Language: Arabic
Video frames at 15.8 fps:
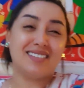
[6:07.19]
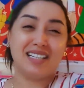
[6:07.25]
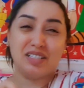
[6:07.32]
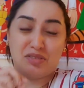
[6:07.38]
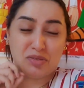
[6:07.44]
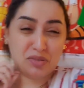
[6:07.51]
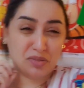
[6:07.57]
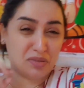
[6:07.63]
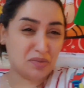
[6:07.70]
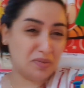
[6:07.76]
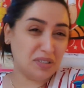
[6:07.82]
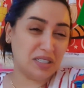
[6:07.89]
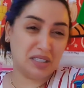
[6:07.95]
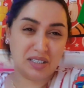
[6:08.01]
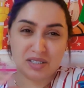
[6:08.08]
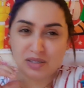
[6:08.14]
طلعتوا
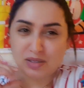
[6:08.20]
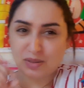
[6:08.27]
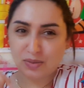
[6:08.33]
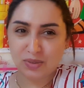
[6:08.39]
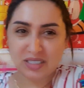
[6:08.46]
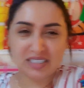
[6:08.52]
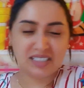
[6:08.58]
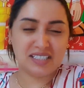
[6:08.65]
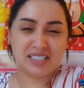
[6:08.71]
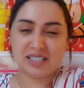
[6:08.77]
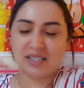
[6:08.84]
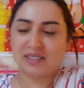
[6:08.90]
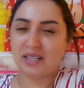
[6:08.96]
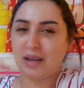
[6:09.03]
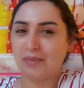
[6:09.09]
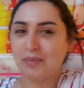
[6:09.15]
زوينين زوينين
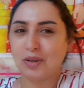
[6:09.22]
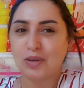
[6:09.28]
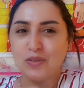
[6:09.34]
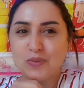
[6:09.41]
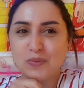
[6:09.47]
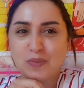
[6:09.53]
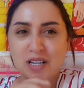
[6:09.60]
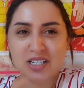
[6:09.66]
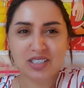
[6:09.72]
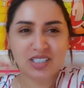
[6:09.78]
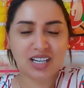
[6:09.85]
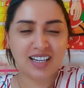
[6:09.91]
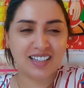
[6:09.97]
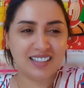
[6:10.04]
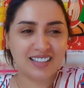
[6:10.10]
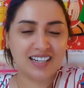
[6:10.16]
تتحمقوا ما
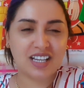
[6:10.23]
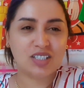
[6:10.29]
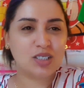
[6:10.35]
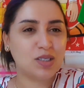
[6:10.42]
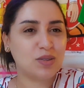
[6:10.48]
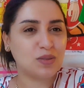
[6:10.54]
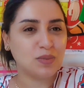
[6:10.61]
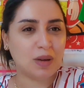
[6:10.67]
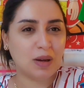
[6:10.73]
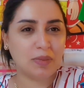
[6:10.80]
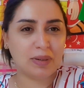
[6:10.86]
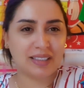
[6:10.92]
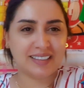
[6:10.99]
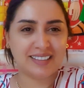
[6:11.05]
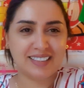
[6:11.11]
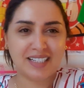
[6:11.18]
شاء الله جيتوا مع
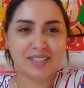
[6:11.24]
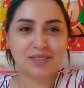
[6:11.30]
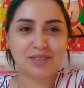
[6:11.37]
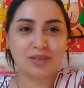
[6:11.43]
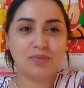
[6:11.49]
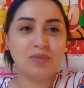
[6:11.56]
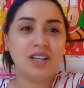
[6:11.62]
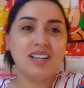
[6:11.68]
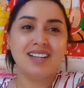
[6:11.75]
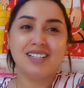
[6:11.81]
بعضياتكم